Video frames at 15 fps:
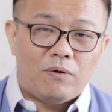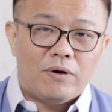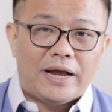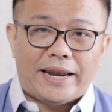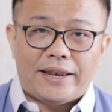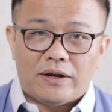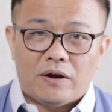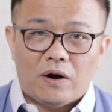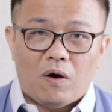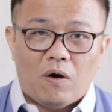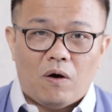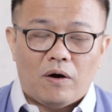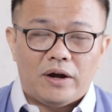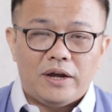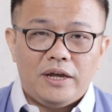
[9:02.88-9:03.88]
พระองค์กลั่นกร
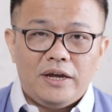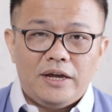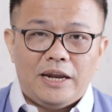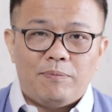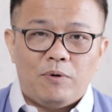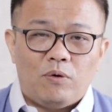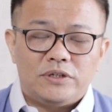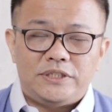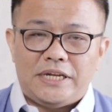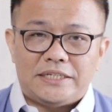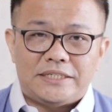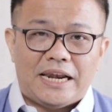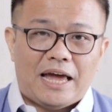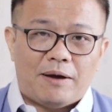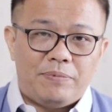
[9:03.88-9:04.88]
องและพระองค์เสีย
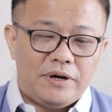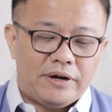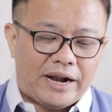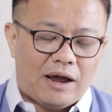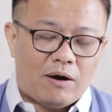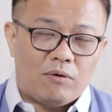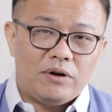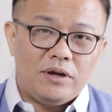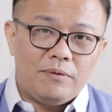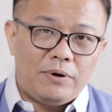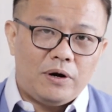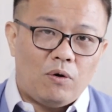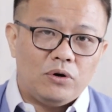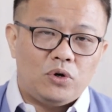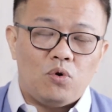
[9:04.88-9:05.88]
สละเพื่อเรา
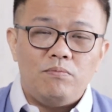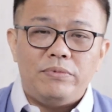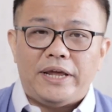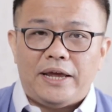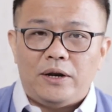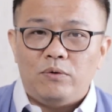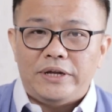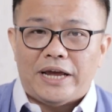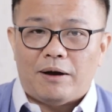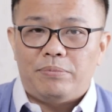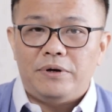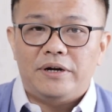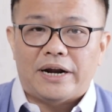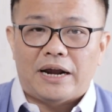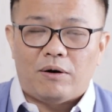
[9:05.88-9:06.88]
พระองค์ทุ่มเททุกอย่าง
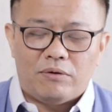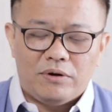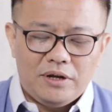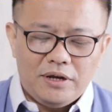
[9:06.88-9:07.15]
เพื่อเรา